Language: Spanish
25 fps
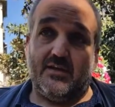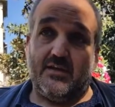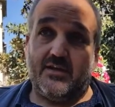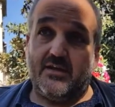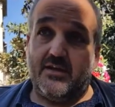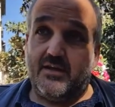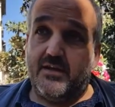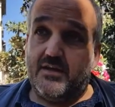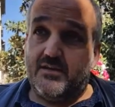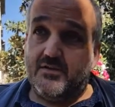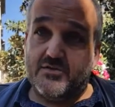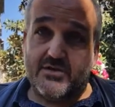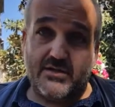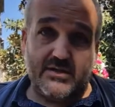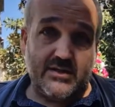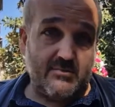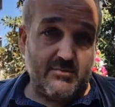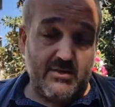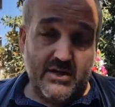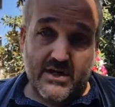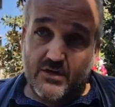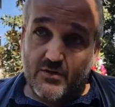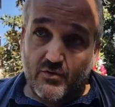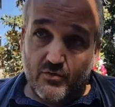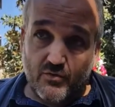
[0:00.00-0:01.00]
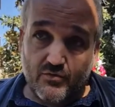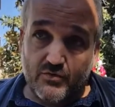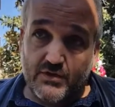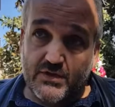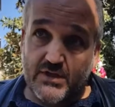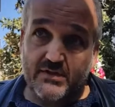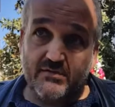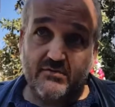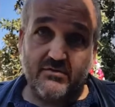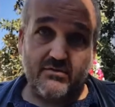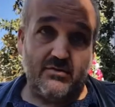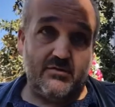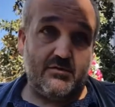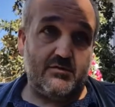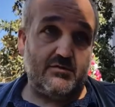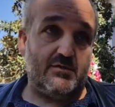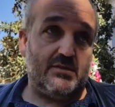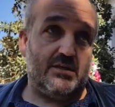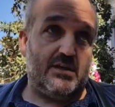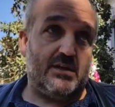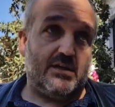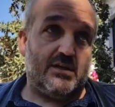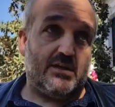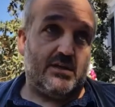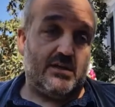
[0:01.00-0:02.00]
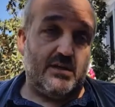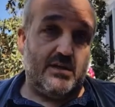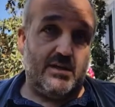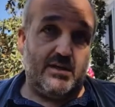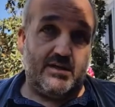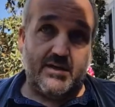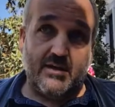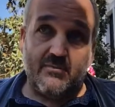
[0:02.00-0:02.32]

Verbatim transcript: eh, no se termina con un título y